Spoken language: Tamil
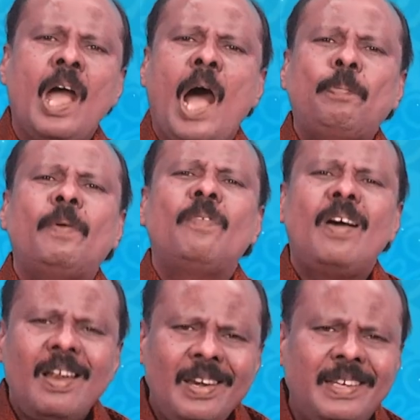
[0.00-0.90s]
அப்போ
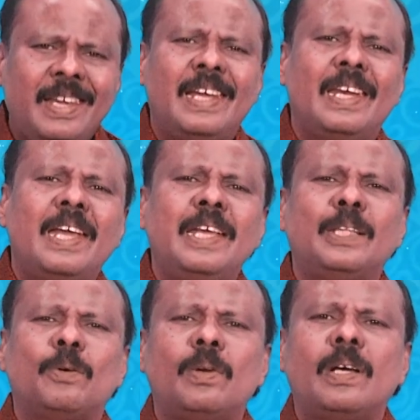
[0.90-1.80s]
வாழ்க்கையில்
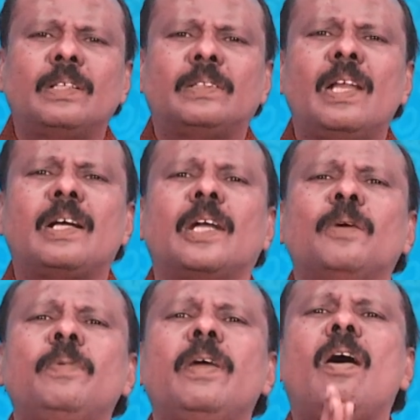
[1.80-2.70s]
இந்த உலகத்தில்
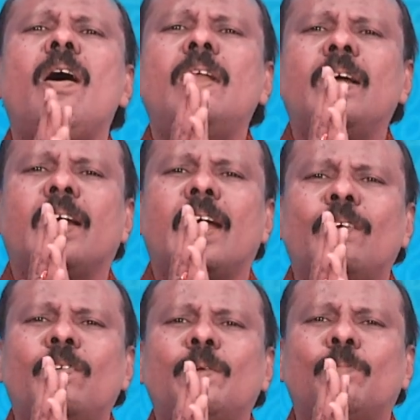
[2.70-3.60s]
கடுமையான
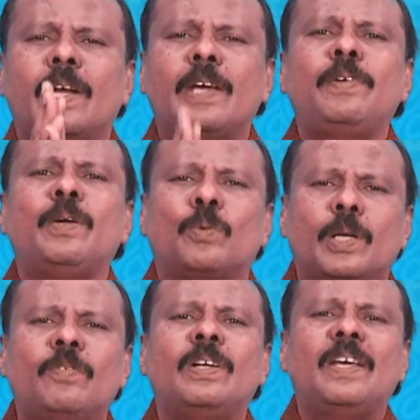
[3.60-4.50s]
கணவன் மனைவி
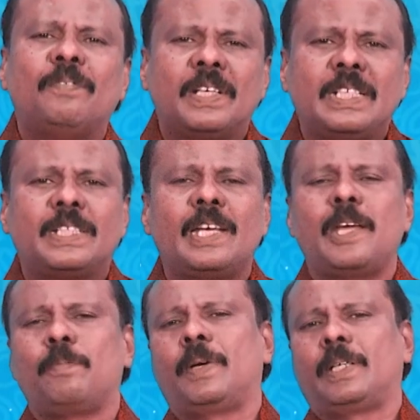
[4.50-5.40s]
உறவில் விரிசல்
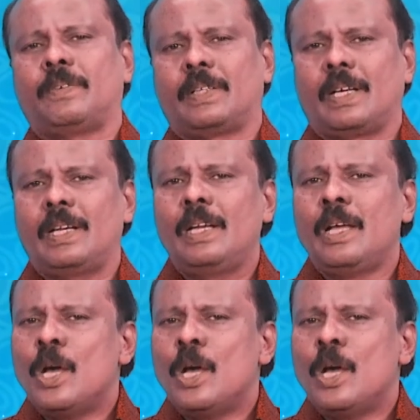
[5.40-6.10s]
ஏற்பட்டவர்கள்